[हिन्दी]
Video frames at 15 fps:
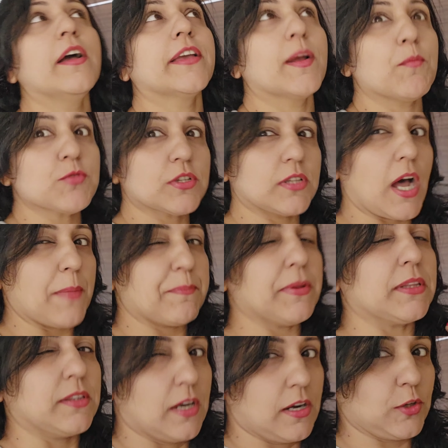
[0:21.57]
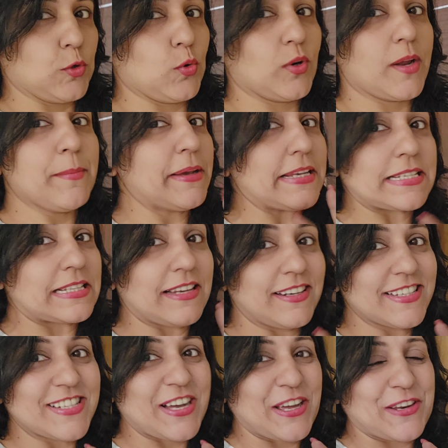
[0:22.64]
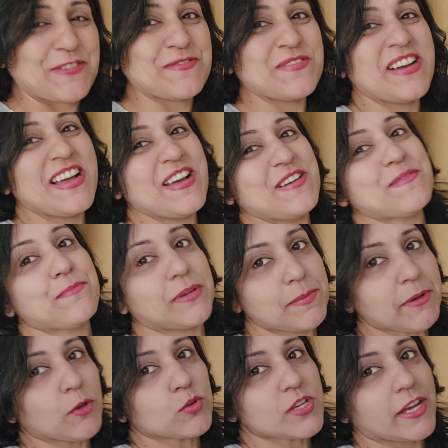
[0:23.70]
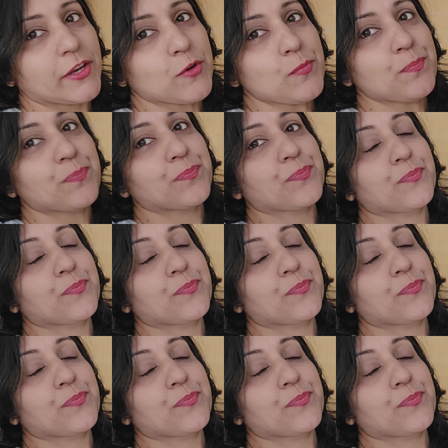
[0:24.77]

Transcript: या मुझे दांत में दर्द हो रहा है मैं इसलिए नहीं जा रही हूँ पता मैं क्यों जा रही हूँ